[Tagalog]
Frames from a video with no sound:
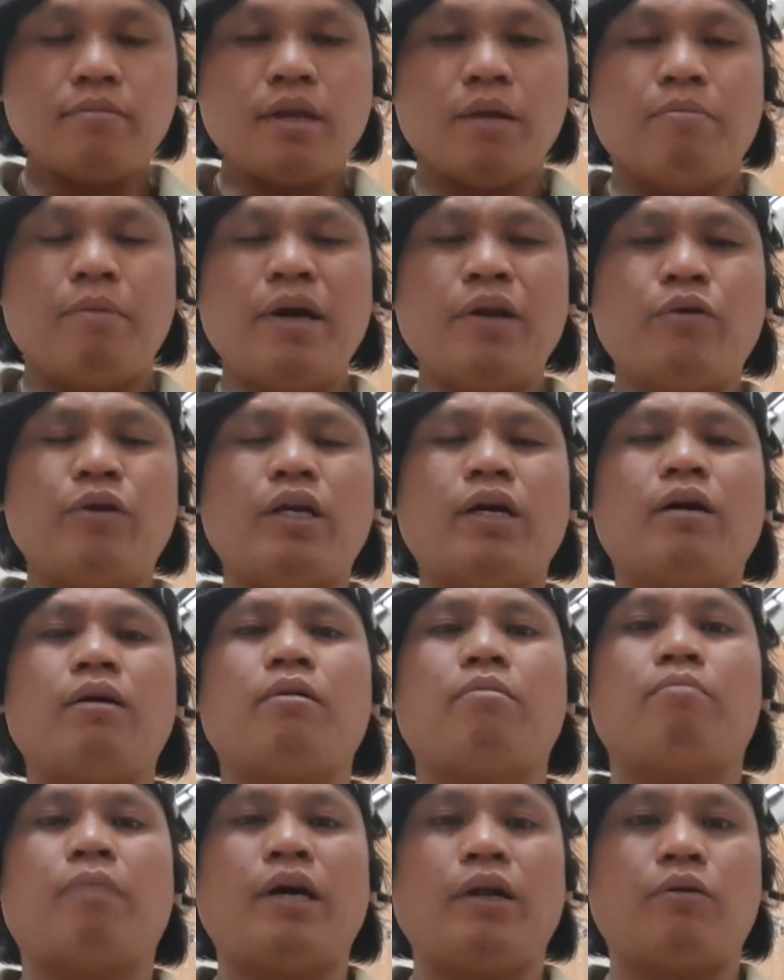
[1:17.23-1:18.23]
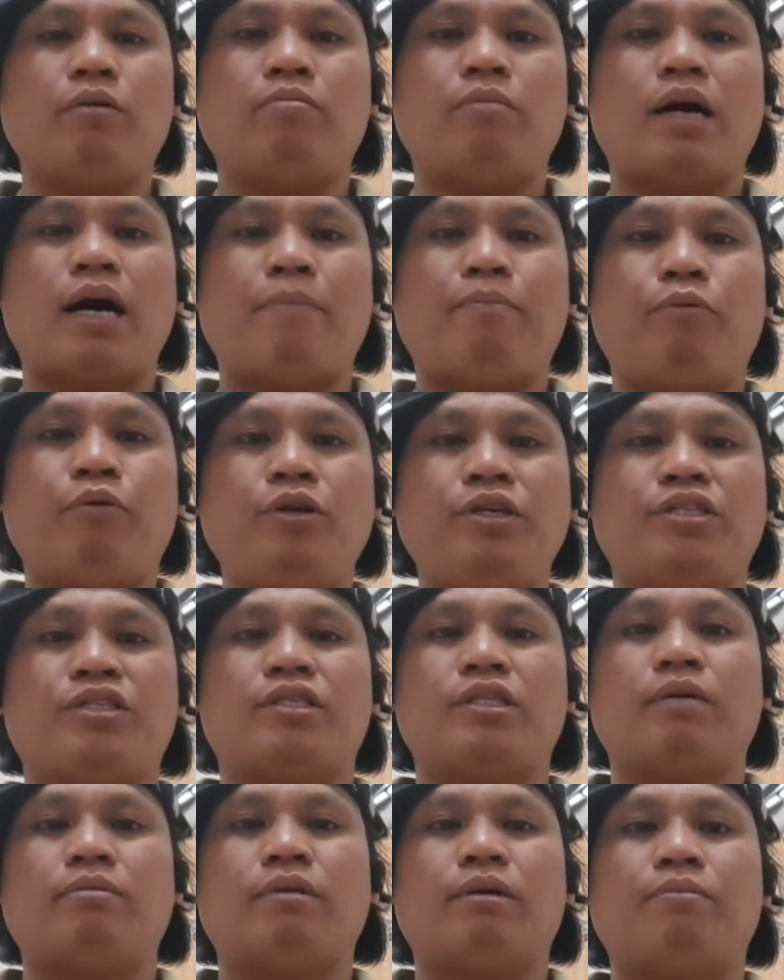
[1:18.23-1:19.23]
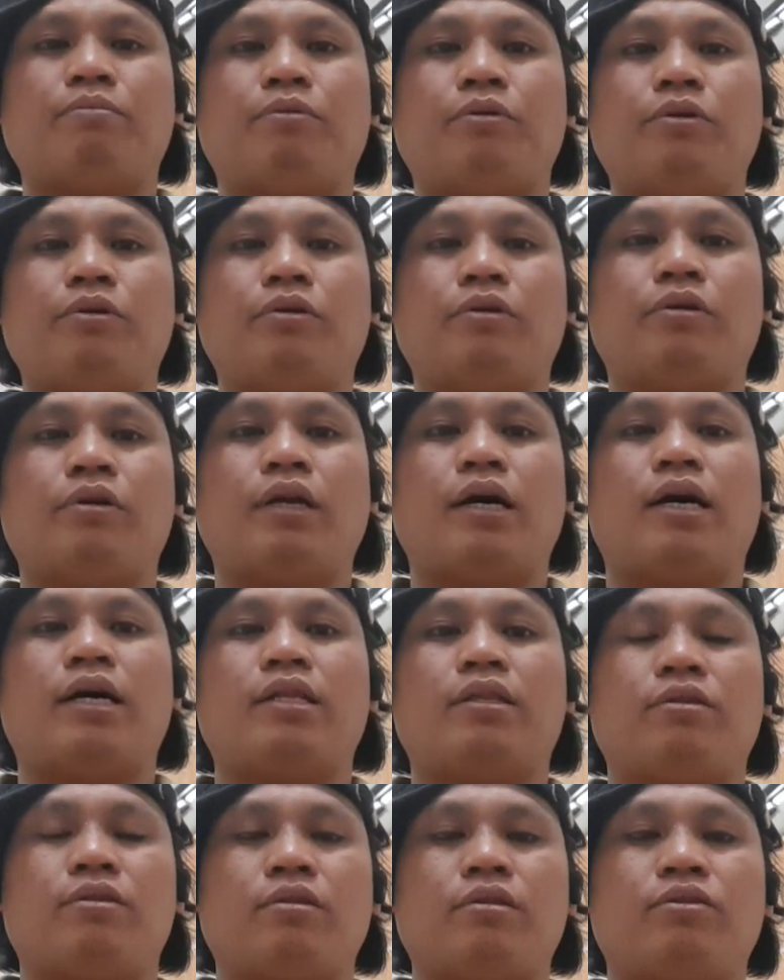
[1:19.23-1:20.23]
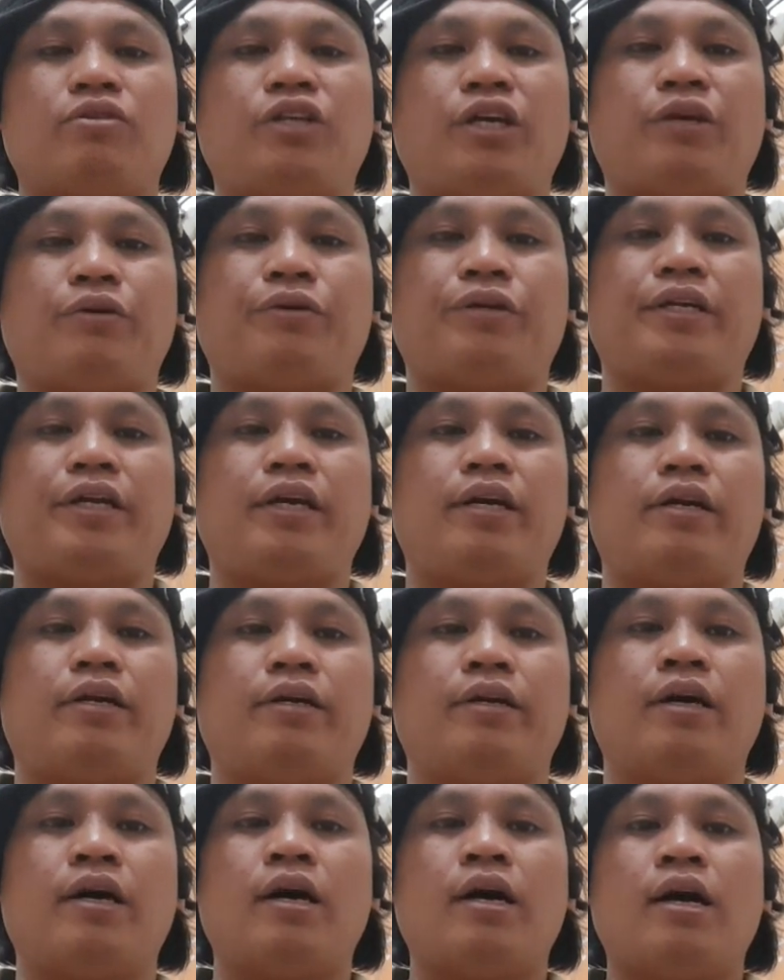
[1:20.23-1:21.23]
mayroon ng, mayroon mga police naman po doon at security guard.